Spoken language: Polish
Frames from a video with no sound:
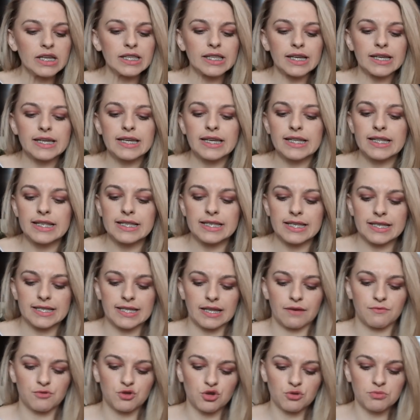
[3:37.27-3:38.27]
taki jeden
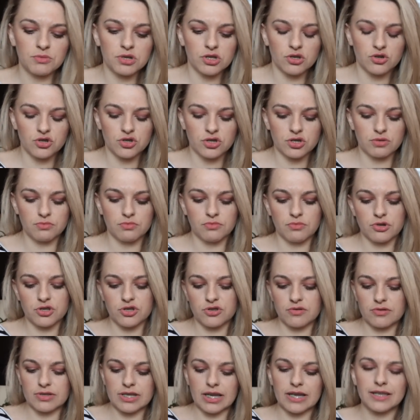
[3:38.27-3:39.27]
zestaw, który mnie dość
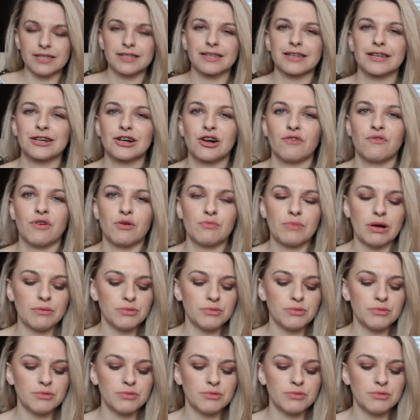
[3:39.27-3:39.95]
mocno zaintrygował.